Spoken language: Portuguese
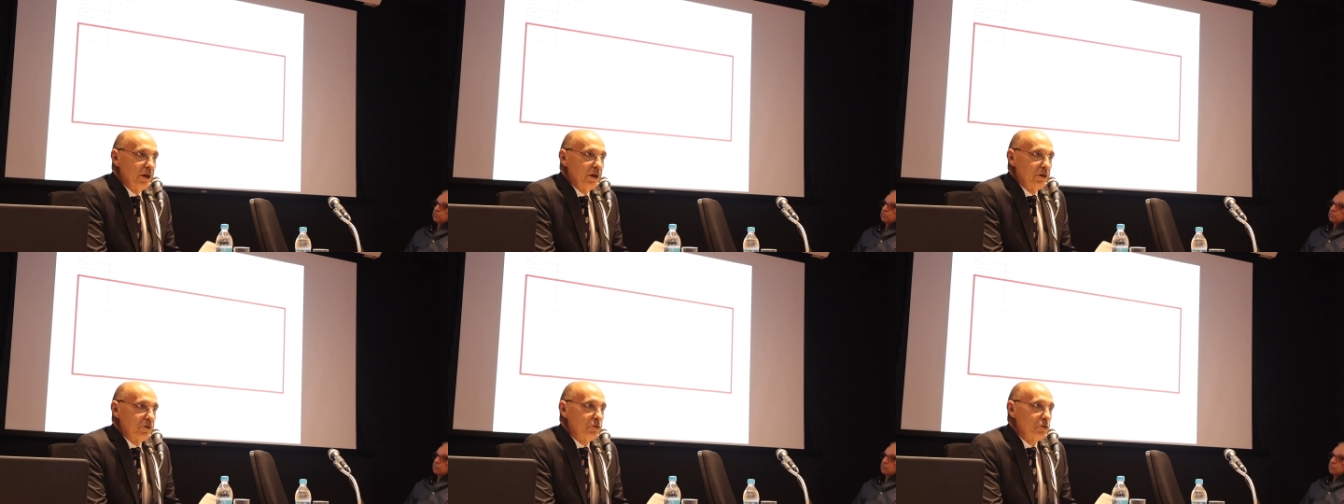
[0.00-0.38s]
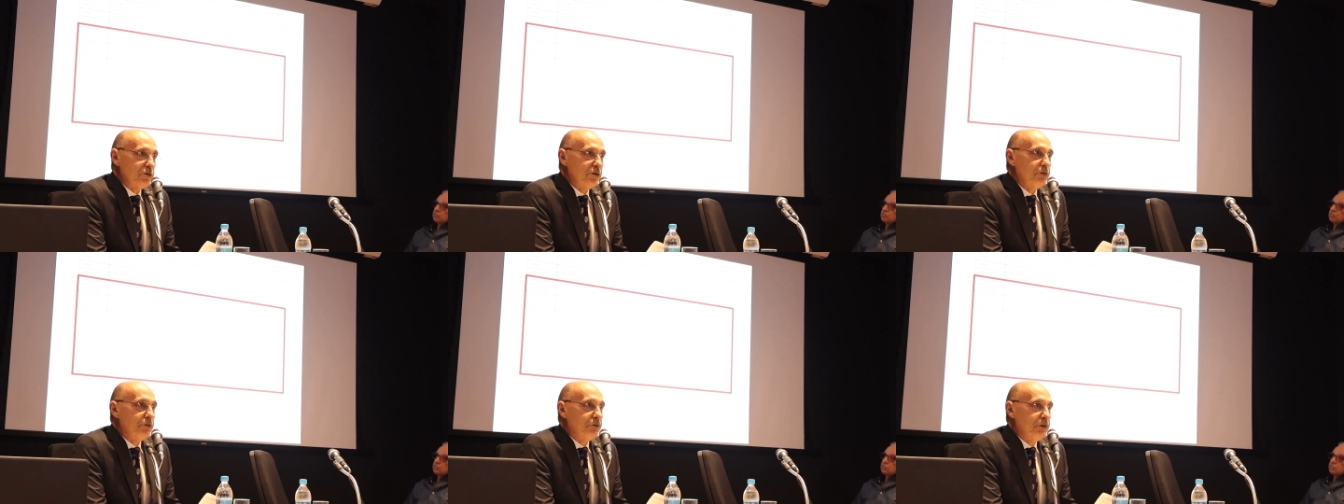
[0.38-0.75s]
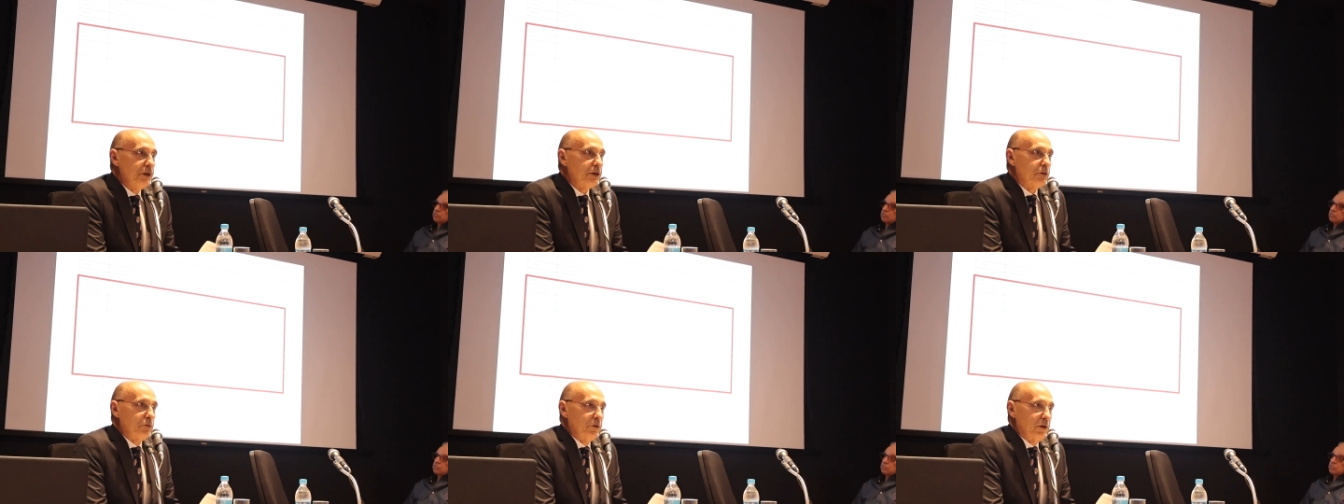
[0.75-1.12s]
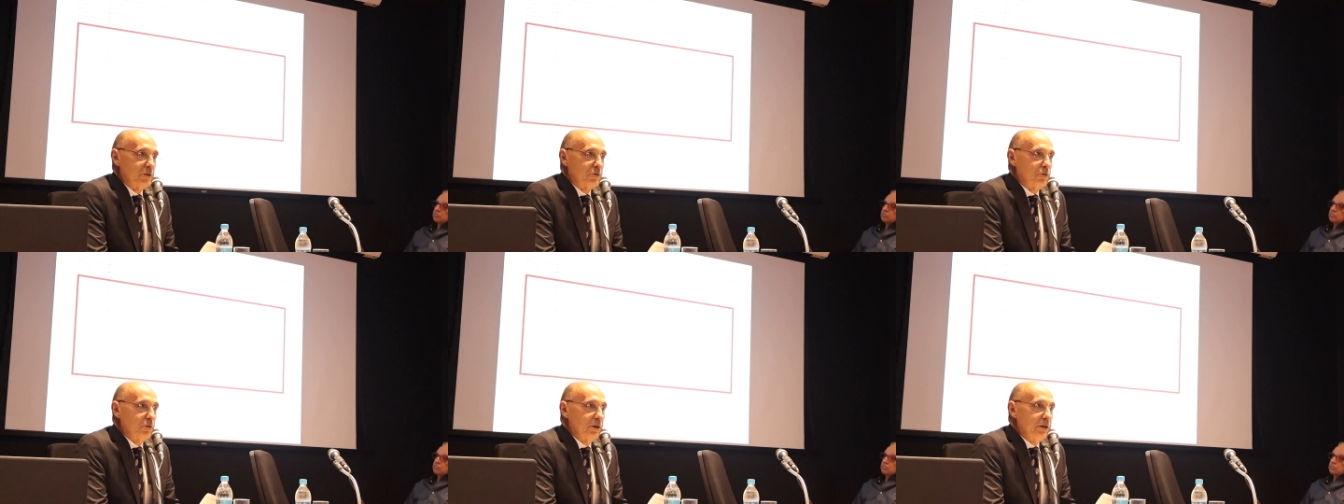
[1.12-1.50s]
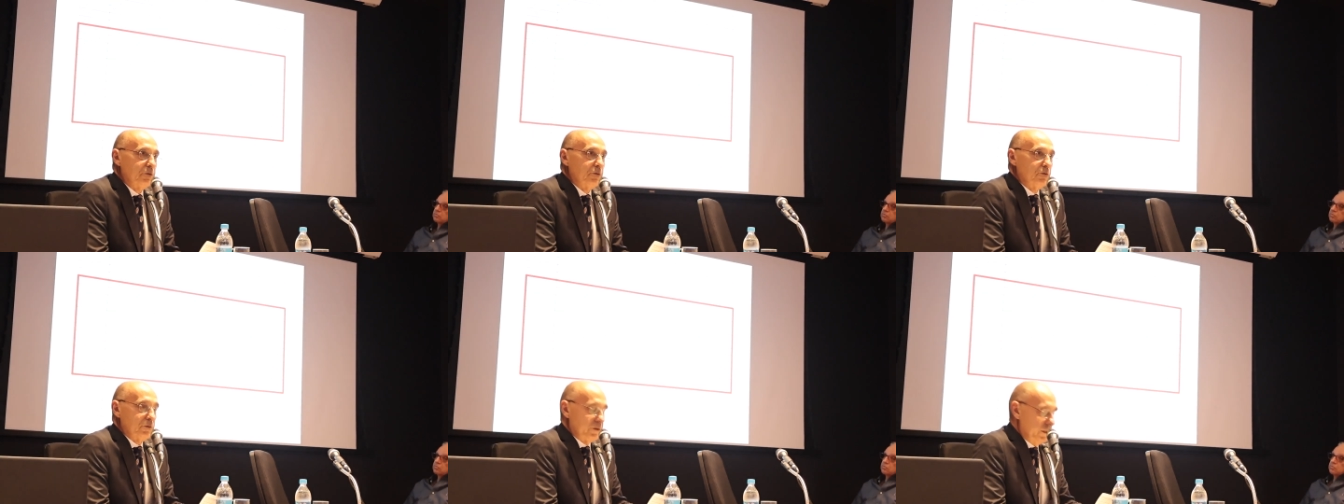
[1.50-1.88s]
justificam a sua
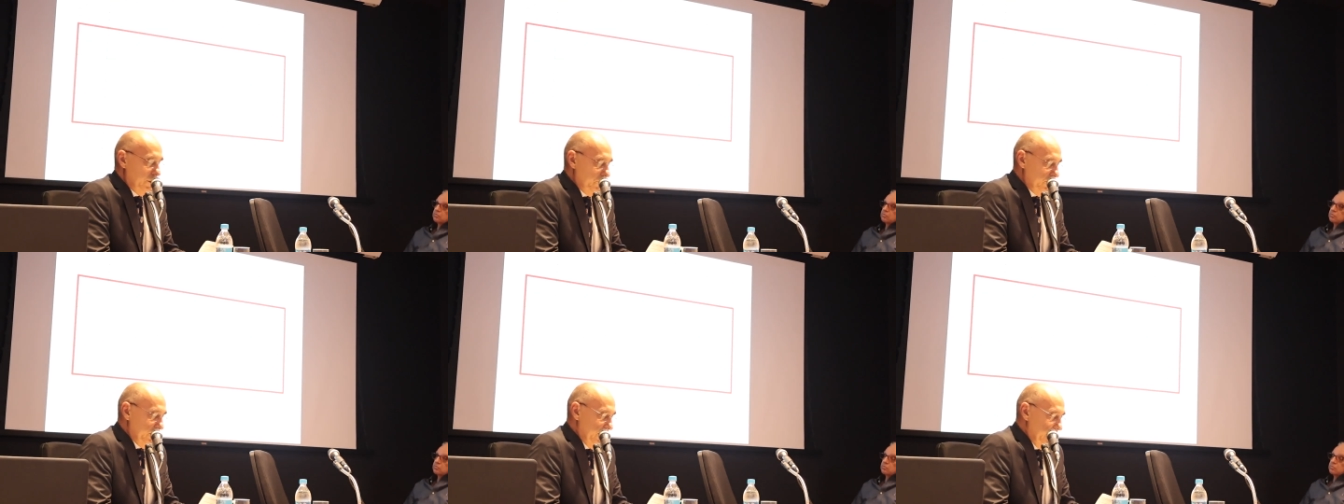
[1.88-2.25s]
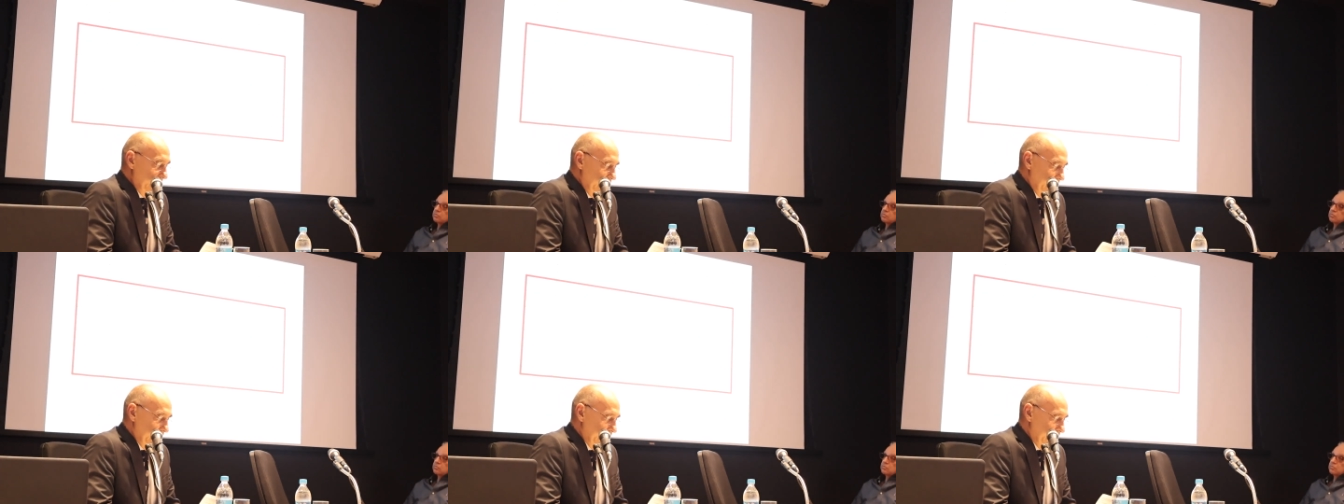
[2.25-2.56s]
inclusão é, na